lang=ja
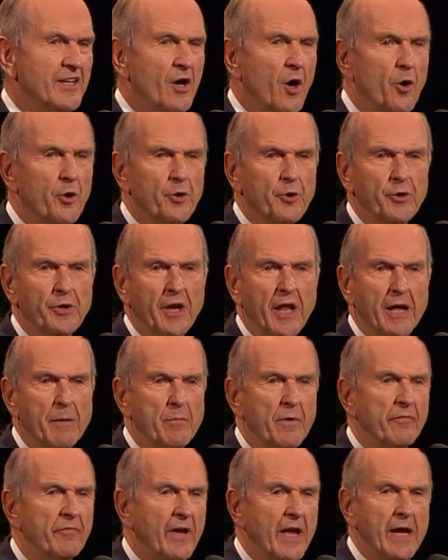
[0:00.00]
私たちに
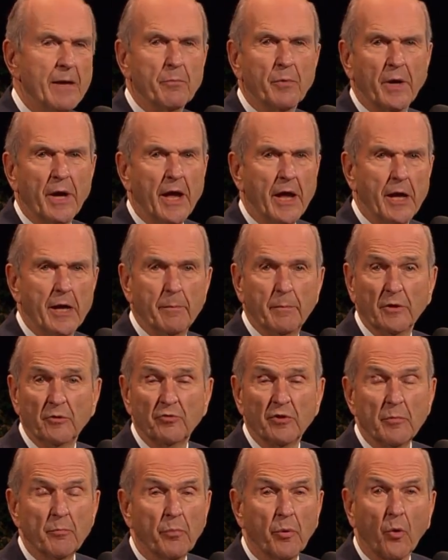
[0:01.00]
とって
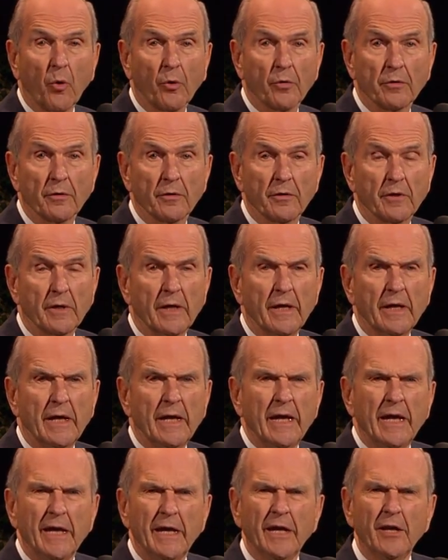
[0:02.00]
アブラハムという栄誉あ
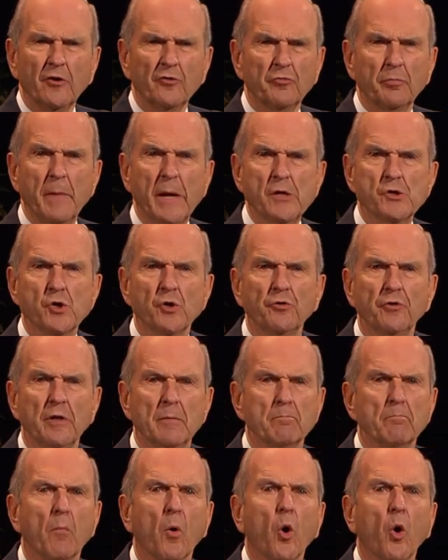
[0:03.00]
る名は重要
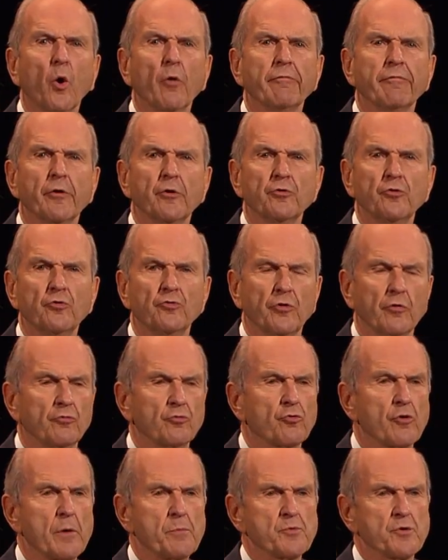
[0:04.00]
です。この
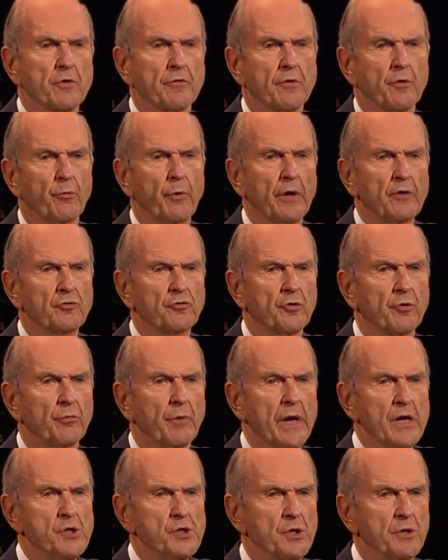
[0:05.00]
名は聖書のど
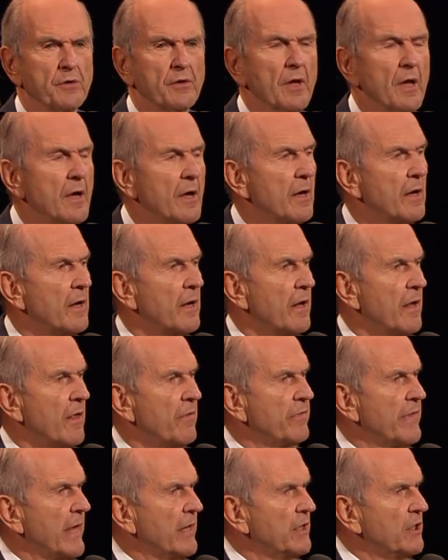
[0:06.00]
の聖句よりも
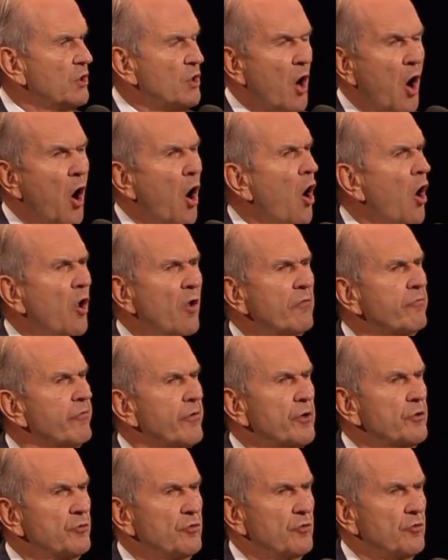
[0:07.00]
回復された聖
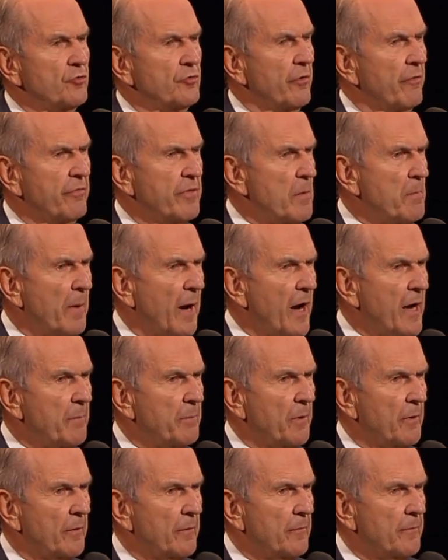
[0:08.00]
文の中に
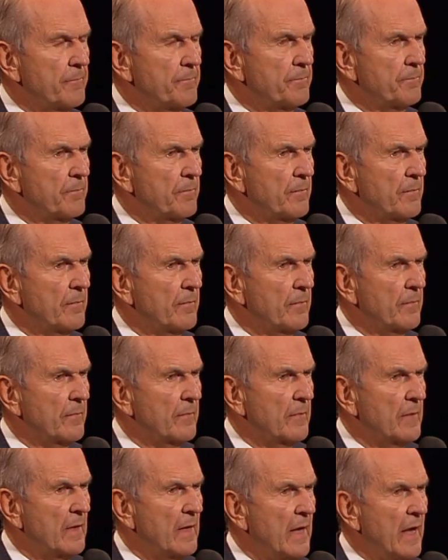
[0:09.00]
数多く登
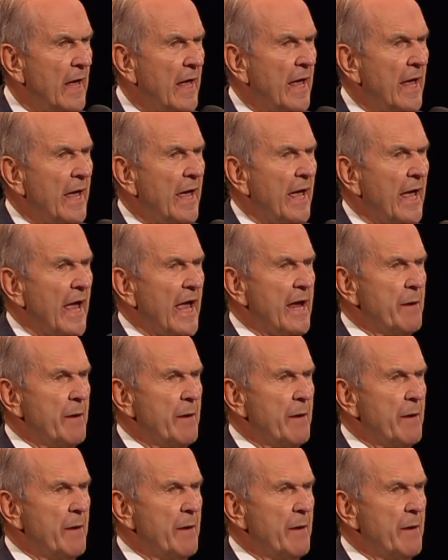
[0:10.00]
場します。